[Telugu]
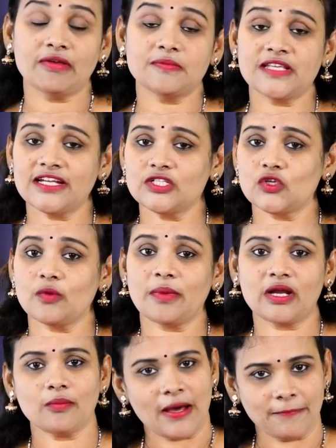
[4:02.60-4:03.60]
ఆ వెబ్సైట్స్లో
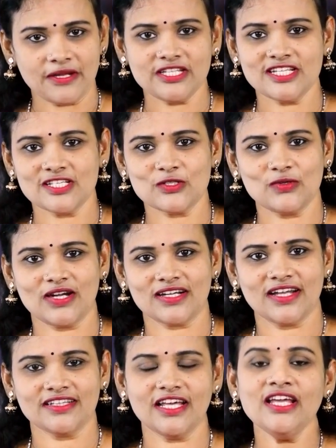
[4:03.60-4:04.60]
మనం అప్లై
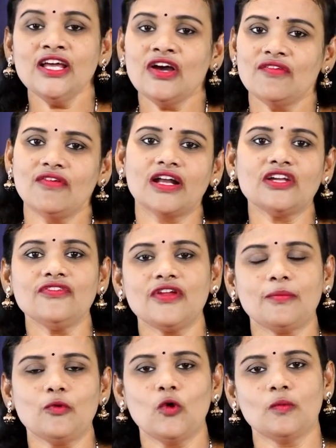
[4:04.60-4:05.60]
చేసుకున్నట్లయితే వర్క్
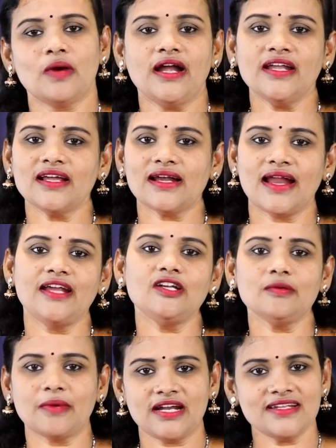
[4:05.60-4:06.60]
ఫ్రమ్ హోమ్ అంటే
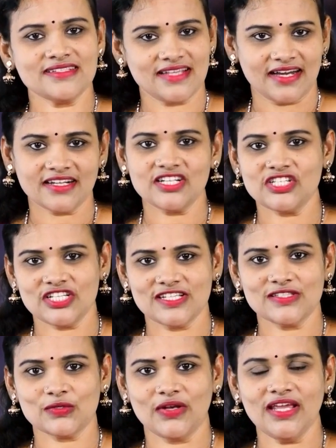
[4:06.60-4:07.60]
క్లయింట్ మనల్ని సెలెక్ట్
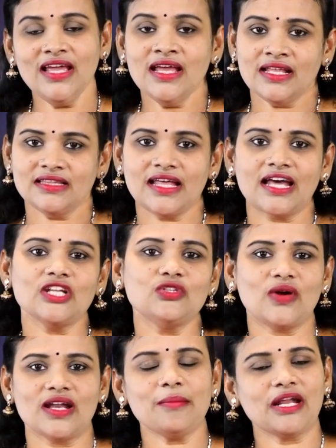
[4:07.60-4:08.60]
చేసుకొని దాని
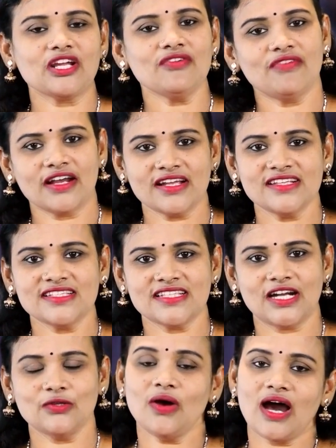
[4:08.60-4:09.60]
ద్వారా మనకు వర్క్
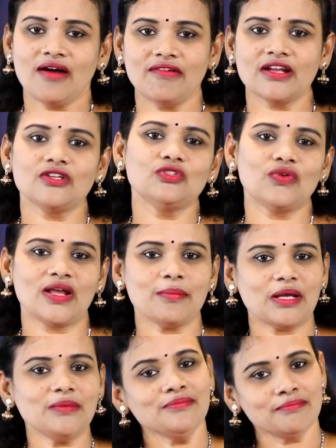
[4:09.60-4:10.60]
ఇస్తాడు ఆ వర్క్ ద్వారా
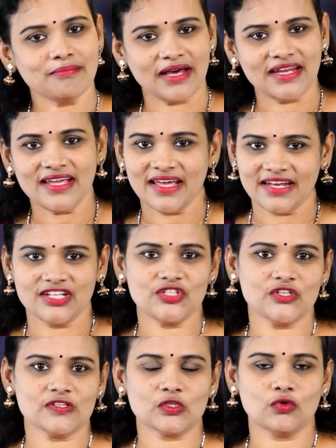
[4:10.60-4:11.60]
మనం మనీ ఎర్న్
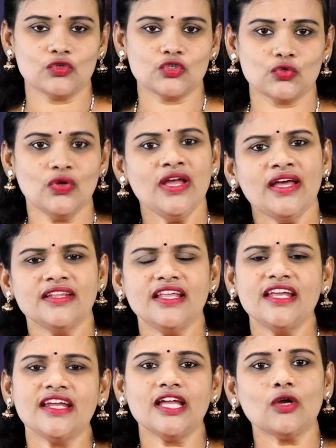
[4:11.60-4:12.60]
చేసుకోవచ్చు
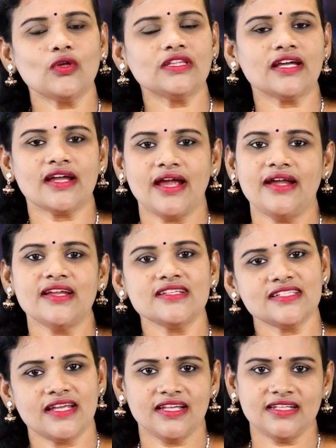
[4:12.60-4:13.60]
దీనికి కొంత
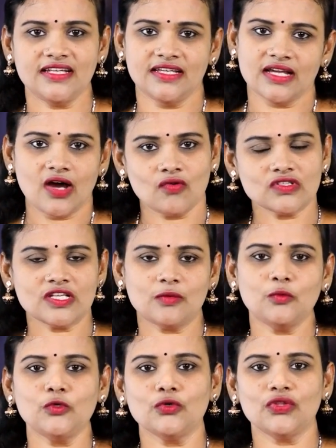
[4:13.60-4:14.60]
గైడెన్స్ అనేది
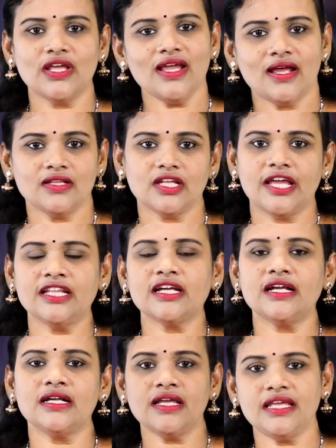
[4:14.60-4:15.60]
అవసరం ఉంటుంది
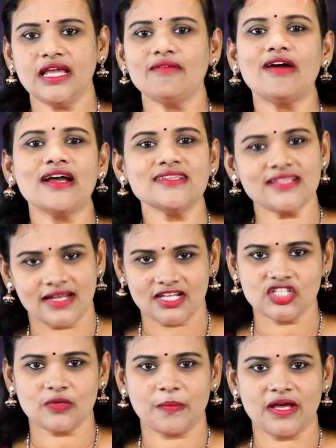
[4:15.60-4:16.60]
ఎందుకంటే ఏ వాయిస్
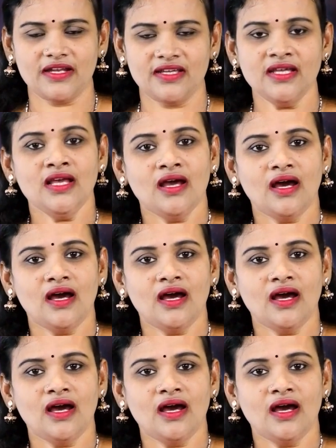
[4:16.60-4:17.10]
ఎలా చెప్పాలి